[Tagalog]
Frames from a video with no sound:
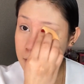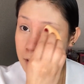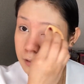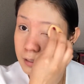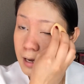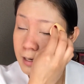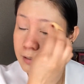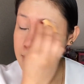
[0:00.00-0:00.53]

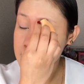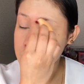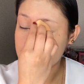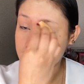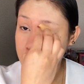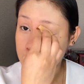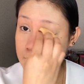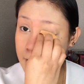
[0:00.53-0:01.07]
Yan, dahil din
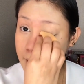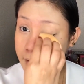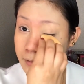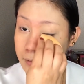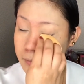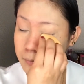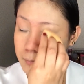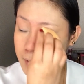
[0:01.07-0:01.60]
sa ring light.
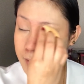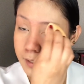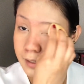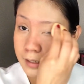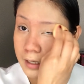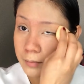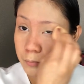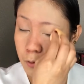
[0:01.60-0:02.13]
May
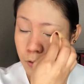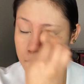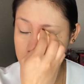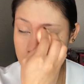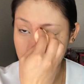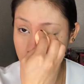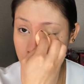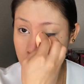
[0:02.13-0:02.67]
ring light po
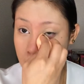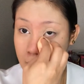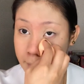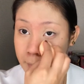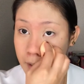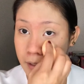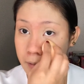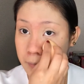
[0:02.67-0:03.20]
kasi akong
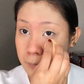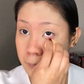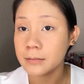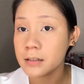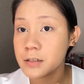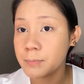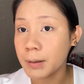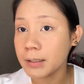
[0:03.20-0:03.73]
gamit.
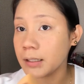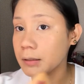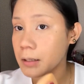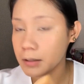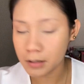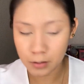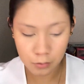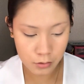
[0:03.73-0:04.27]
Tapos
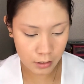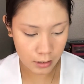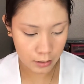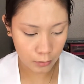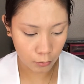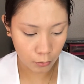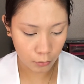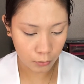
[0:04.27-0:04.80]
pagdating dito sa
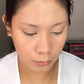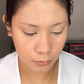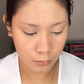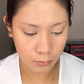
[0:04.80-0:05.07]
ilong,